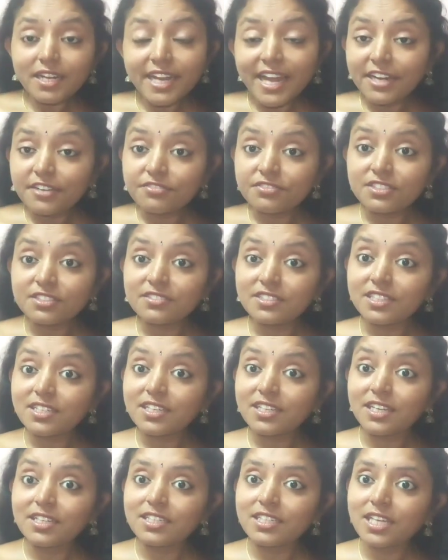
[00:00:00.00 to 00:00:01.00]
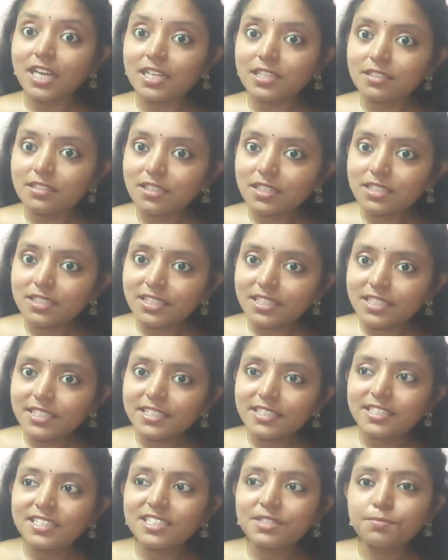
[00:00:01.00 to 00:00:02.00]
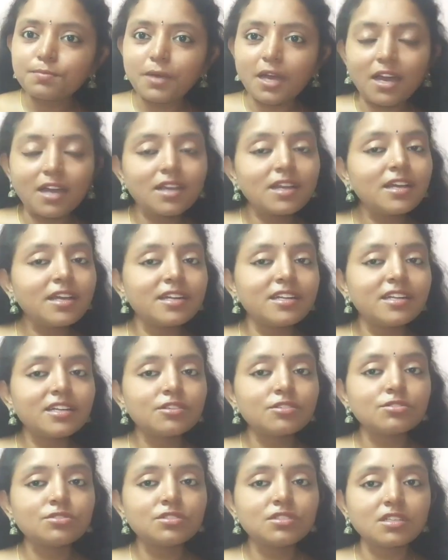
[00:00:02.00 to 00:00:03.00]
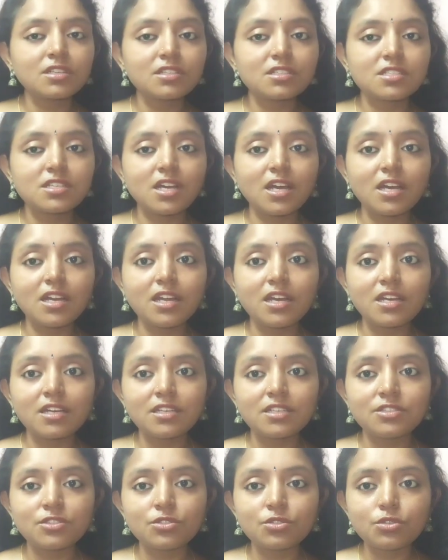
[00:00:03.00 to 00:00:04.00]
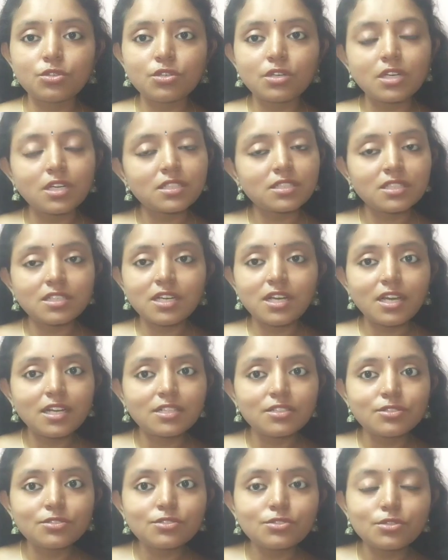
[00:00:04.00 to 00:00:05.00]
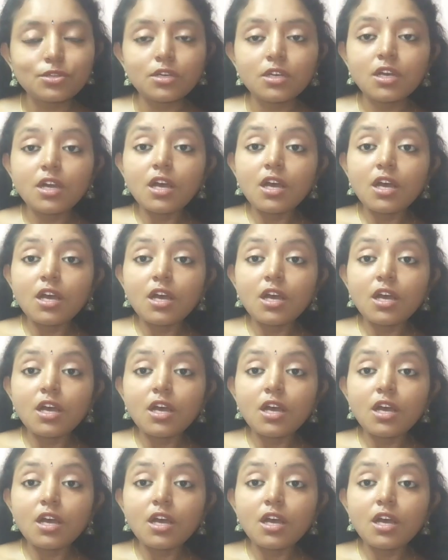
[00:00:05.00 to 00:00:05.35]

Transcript: లైఫ్ ఫీవర్ కానీ దానికి ఏంటంటే బాగా హెడ్డేక్ ఉంది నాకు చాలా ఎందుకో అర్థం కాలేదు సో